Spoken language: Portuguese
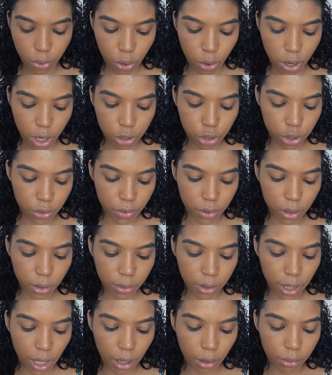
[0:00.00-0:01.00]
Corretivo eu
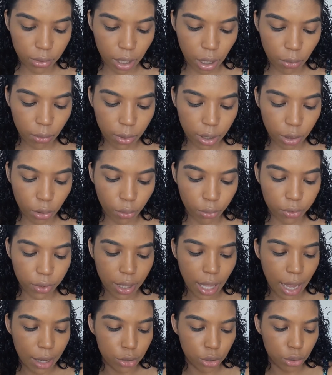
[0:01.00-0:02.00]
não tenho nenhuma
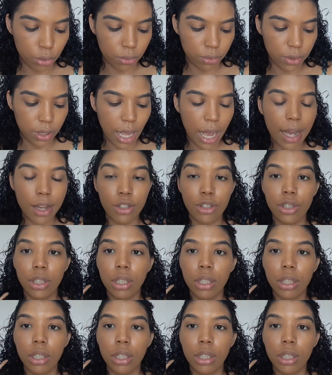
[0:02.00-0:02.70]
novidade, novidade.